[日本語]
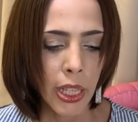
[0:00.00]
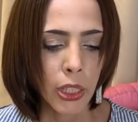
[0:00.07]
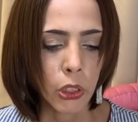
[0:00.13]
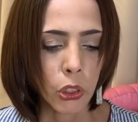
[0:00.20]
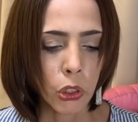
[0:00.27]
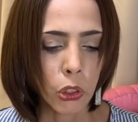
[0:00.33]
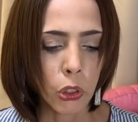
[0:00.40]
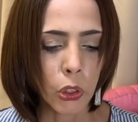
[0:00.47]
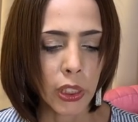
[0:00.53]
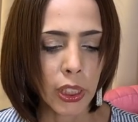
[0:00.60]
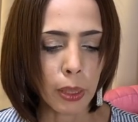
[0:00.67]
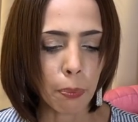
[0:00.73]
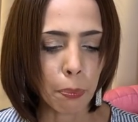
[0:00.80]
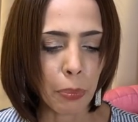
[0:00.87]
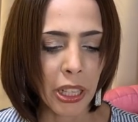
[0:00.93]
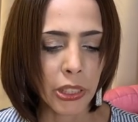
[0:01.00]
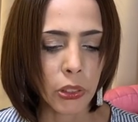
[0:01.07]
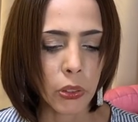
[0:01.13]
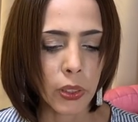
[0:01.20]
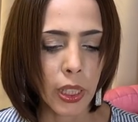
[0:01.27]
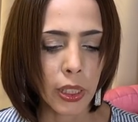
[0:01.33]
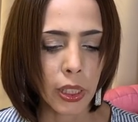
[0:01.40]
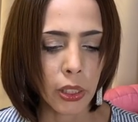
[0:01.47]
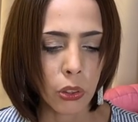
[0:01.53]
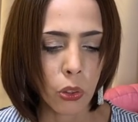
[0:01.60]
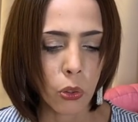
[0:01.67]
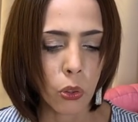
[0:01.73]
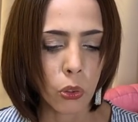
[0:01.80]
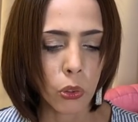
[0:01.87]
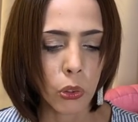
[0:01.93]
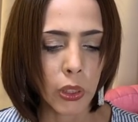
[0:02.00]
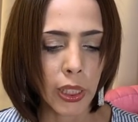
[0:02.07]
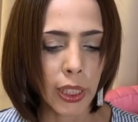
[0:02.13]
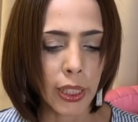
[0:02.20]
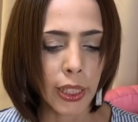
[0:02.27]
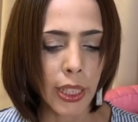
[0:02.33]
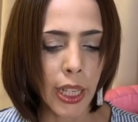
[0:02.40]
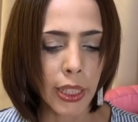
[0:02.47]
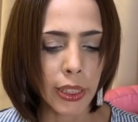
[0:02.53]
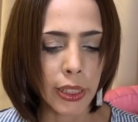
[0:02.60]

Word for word: 習近平主席の国賓来